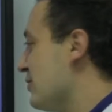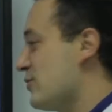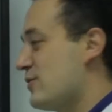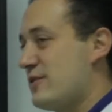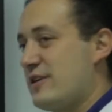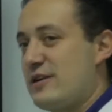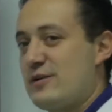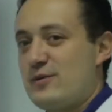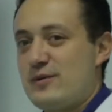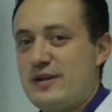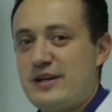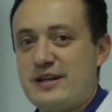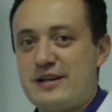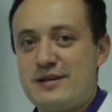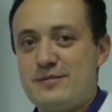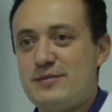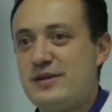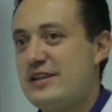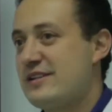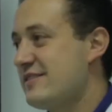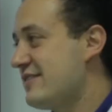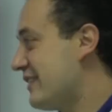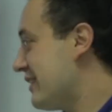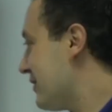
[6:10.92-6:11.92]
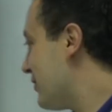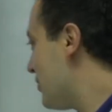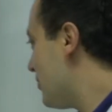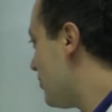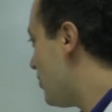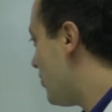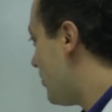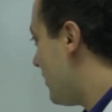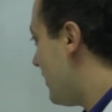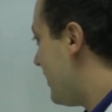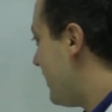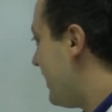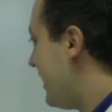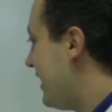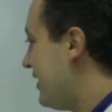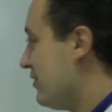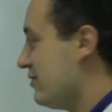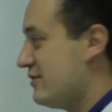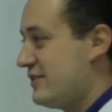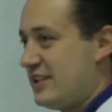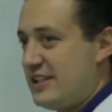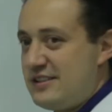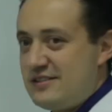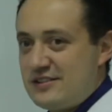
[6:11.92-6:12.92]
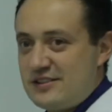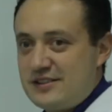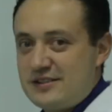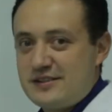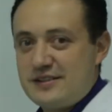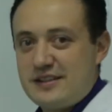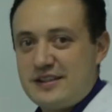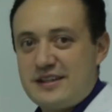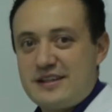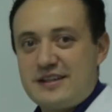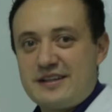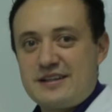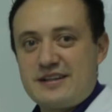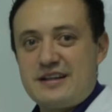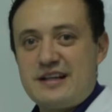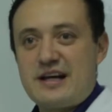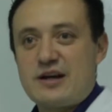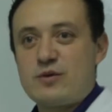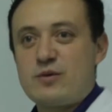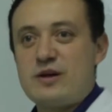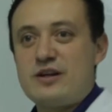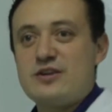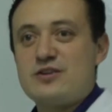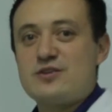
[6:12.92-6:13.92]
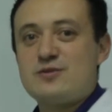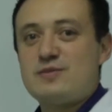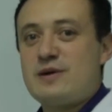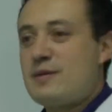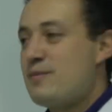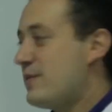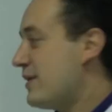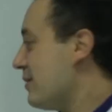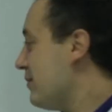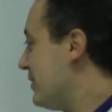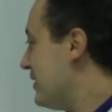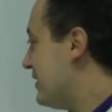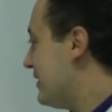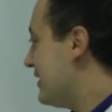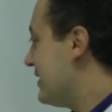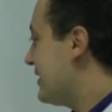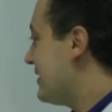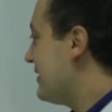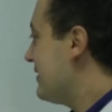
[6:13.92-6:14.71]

usar una herramienta como Annotate, la cual nos va a permitir